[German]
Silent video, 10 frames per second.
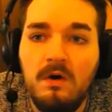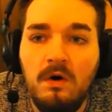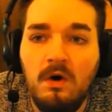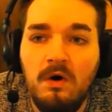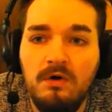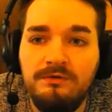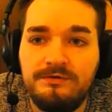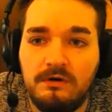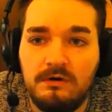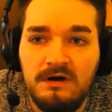
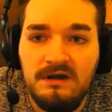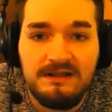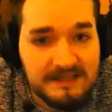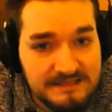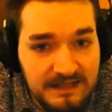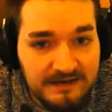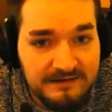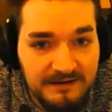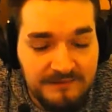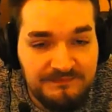Und ja, lasst ein Like
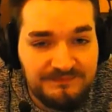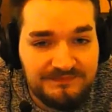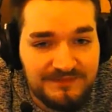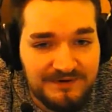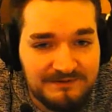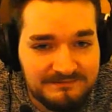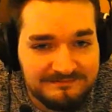da, ja.